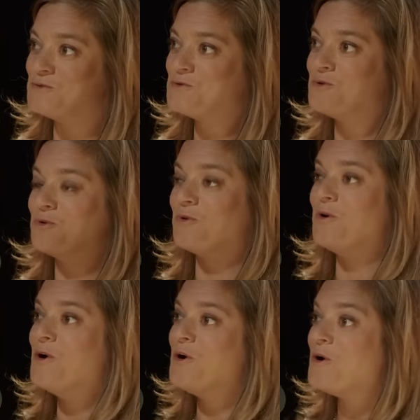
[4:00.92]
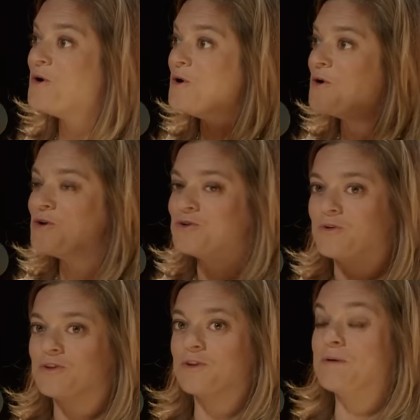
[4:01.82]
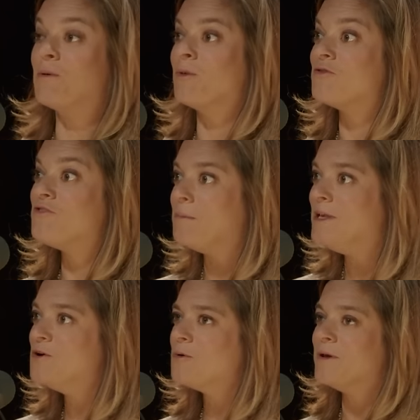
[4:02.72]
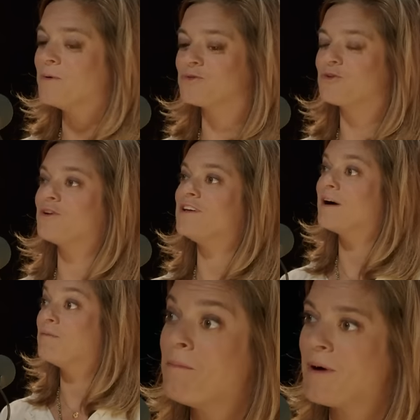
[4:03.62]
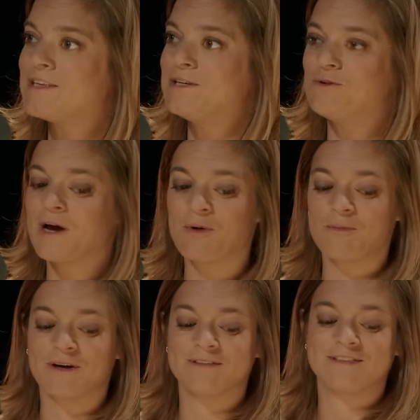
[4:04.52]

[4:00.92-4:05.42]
juste, tu vois, dans des moments familiaux, mais on s'entendait vraiment particulièrement bien.